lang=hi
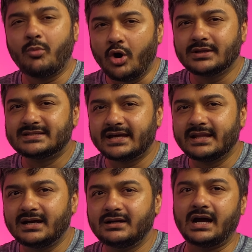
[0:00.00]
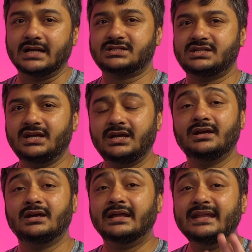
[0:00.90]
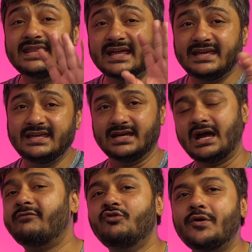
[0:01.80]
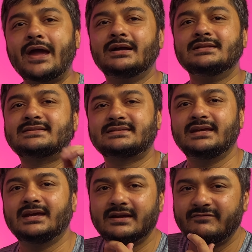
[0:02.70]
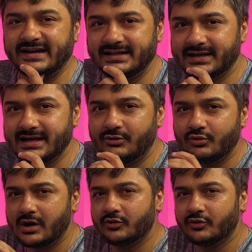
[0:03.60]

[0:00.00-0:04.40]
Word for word: बहुत ज़्यादा अच्छे नहीं है अब व्यूइंग एंगल्स से फ़ायदा क्या होगा और